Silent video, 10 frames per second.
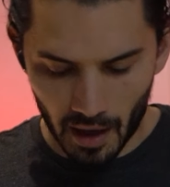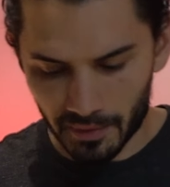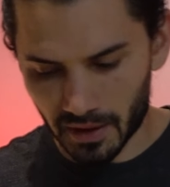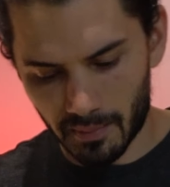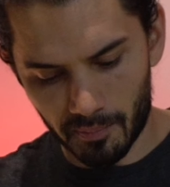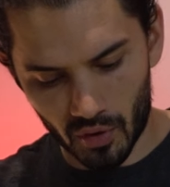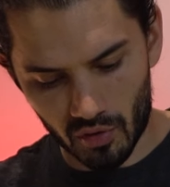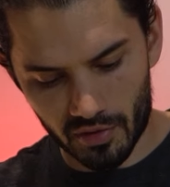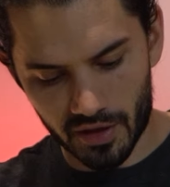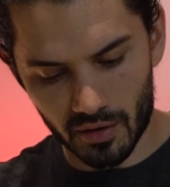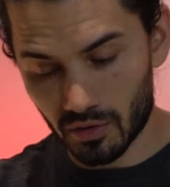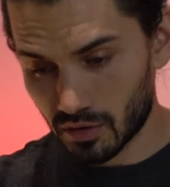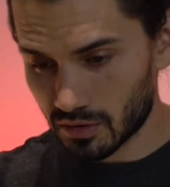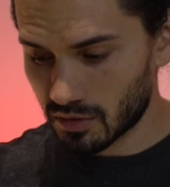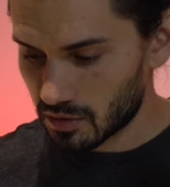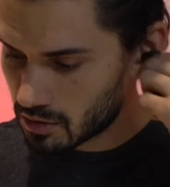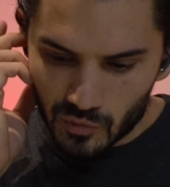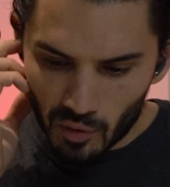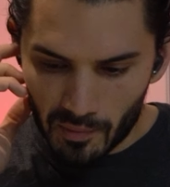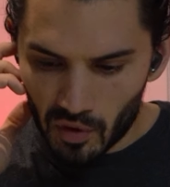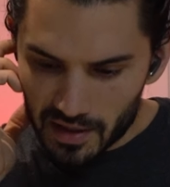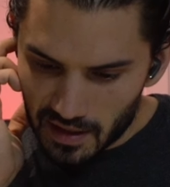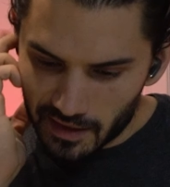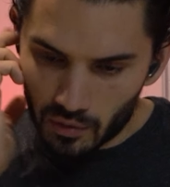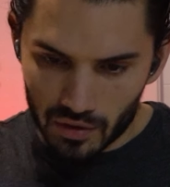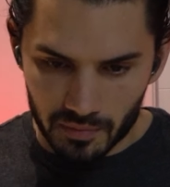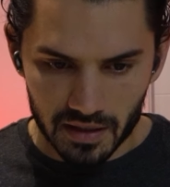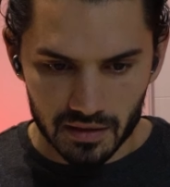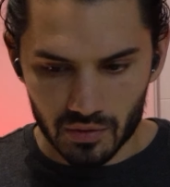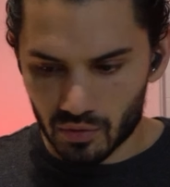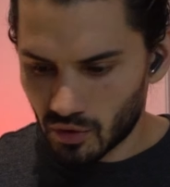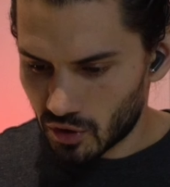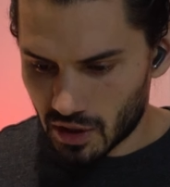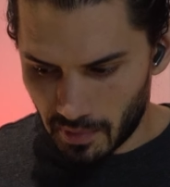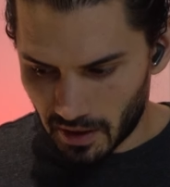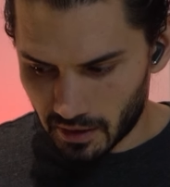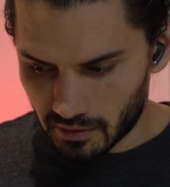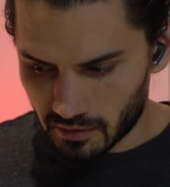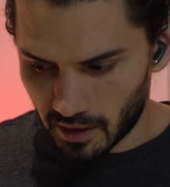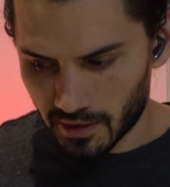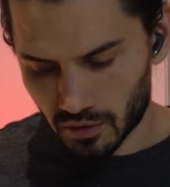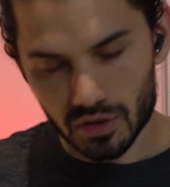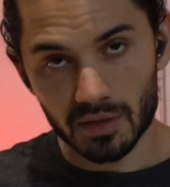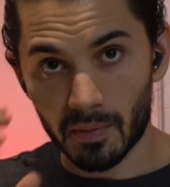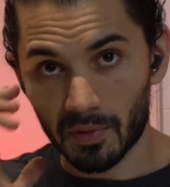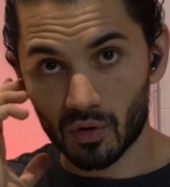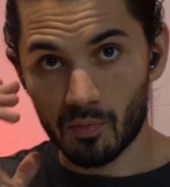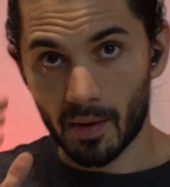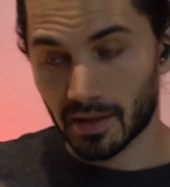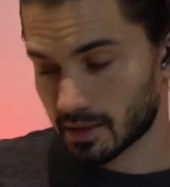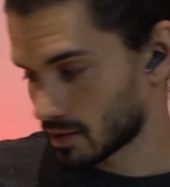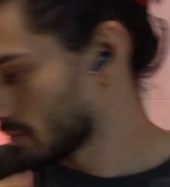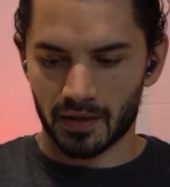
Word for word: A ver, que por 11 euros no me molesta que cuando me quite uno no se paren. Hay otros que me preocupa más.